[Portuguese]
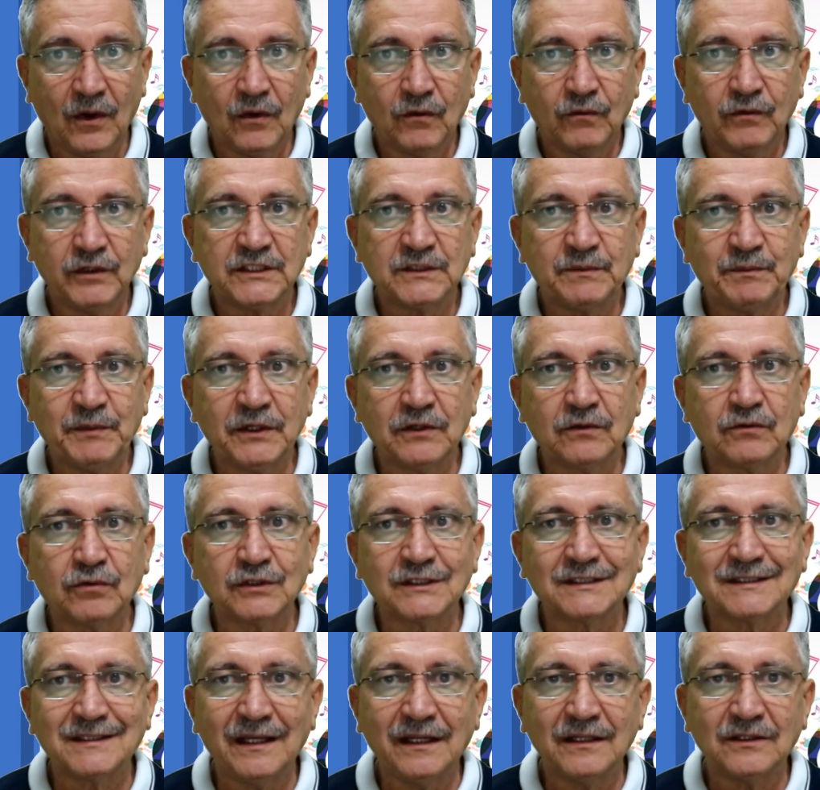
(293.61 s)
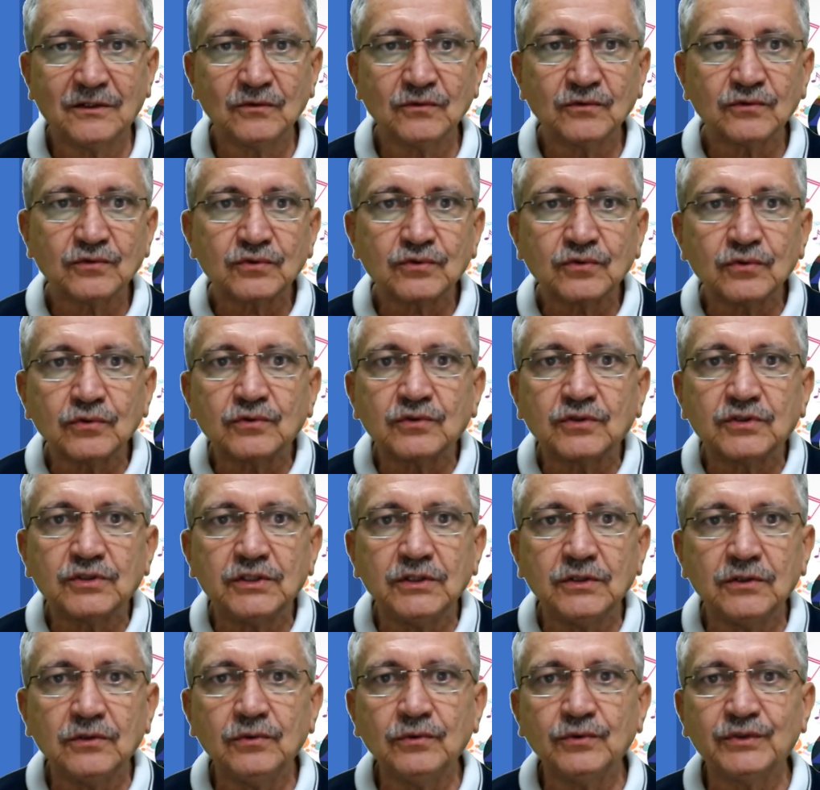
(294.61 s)
o espírito sente um
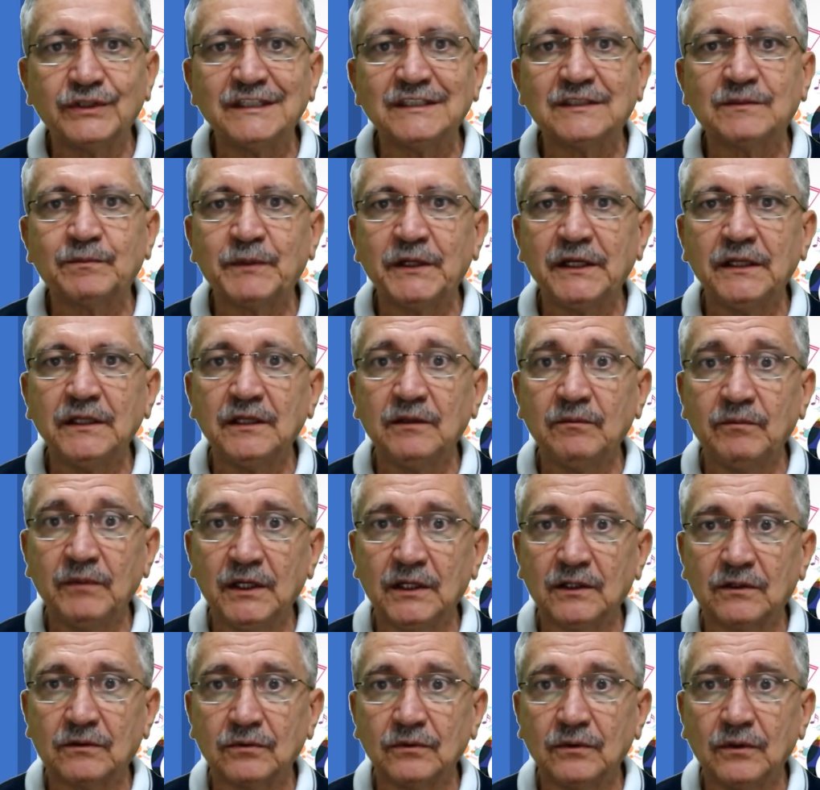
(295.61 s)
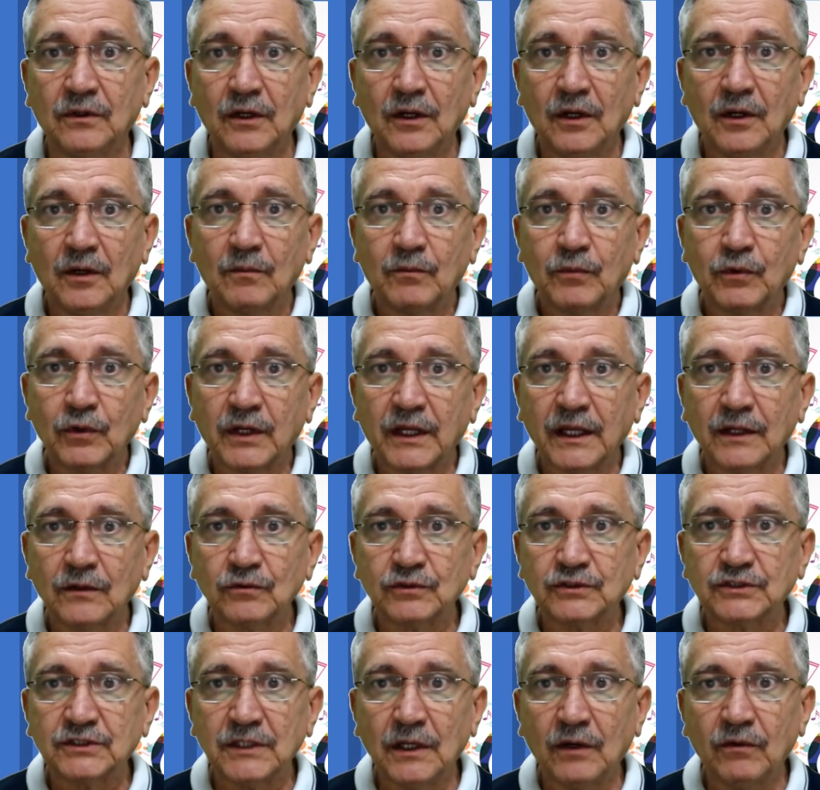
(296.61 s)
sutil desprendimento, porque
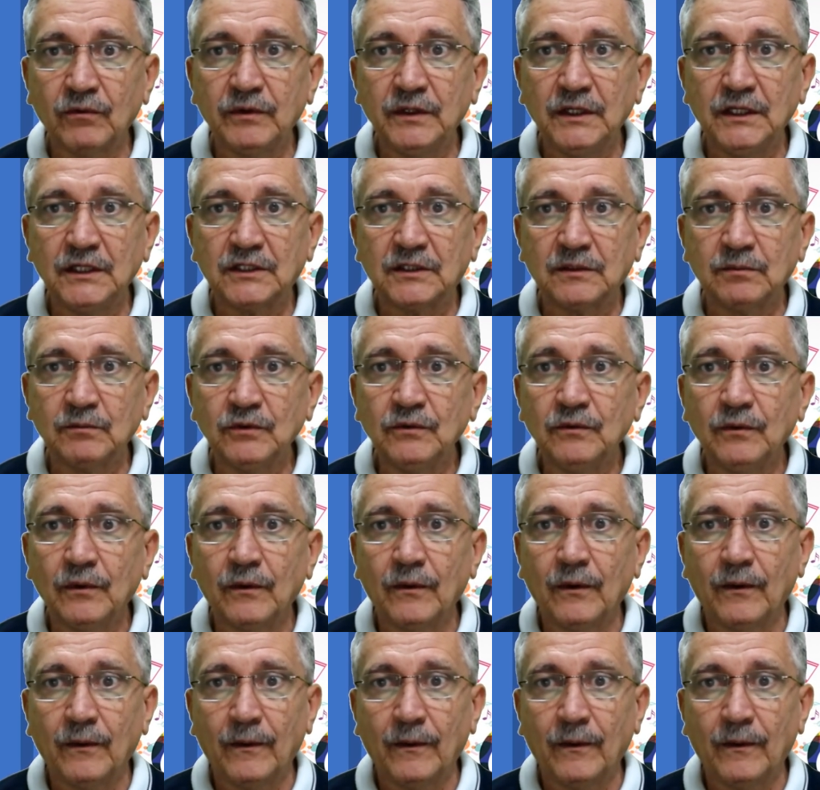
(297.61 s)
no seu íntimo